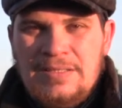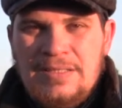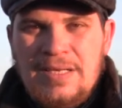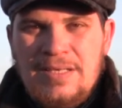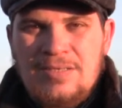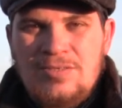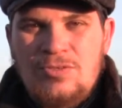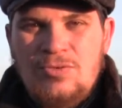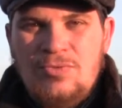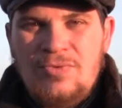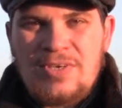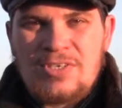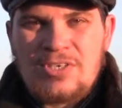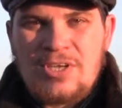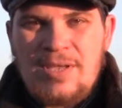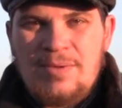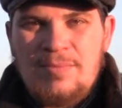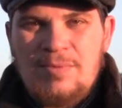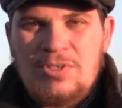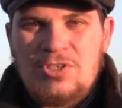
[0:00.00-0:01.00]
Здравствуйте,
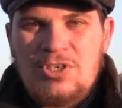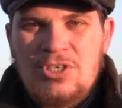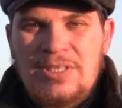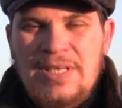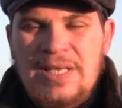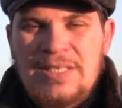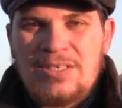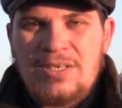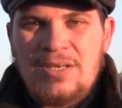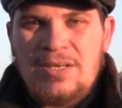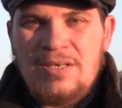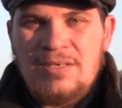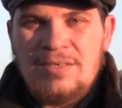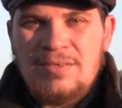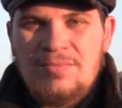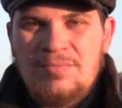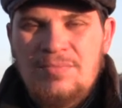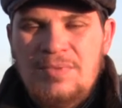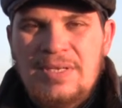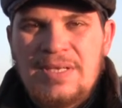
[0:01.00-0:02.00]
уважаемые читатели!
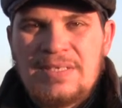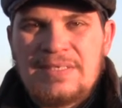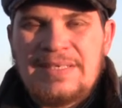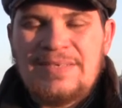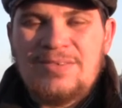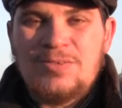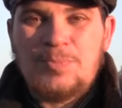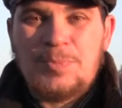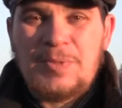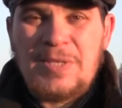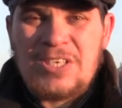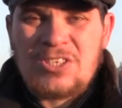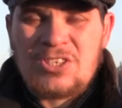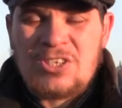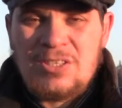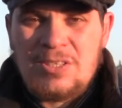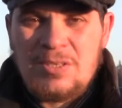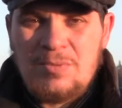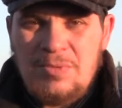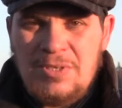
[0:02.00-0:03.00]
Меня зовут
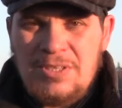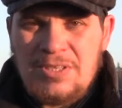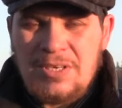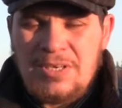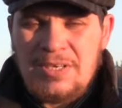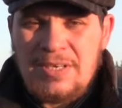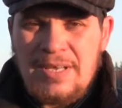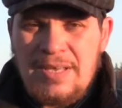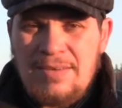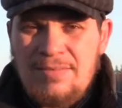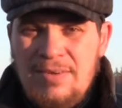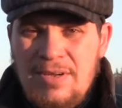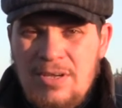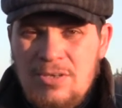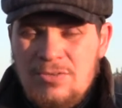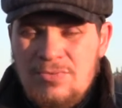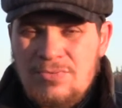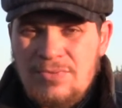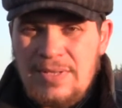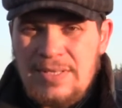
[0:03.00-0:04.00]
Пташкин Дмитрий, я
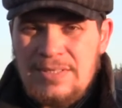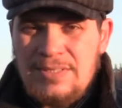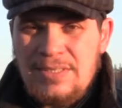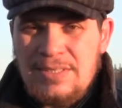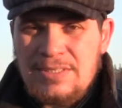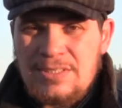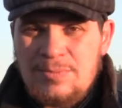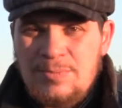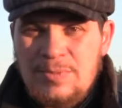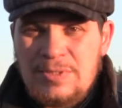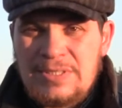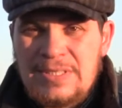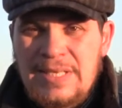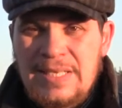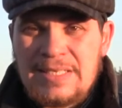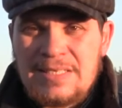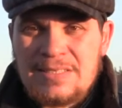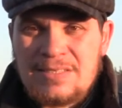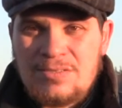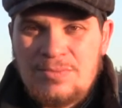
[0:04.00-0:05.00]
являюсь владельцем
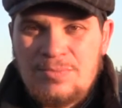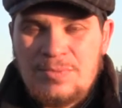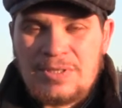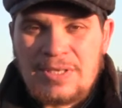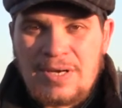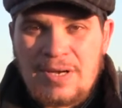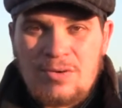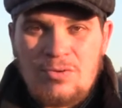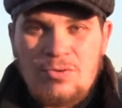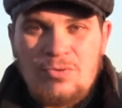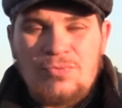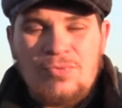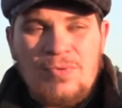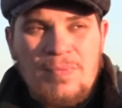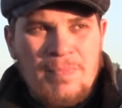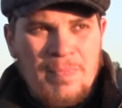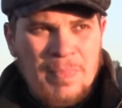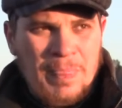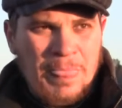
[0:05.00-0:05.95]
издательства «Митраков».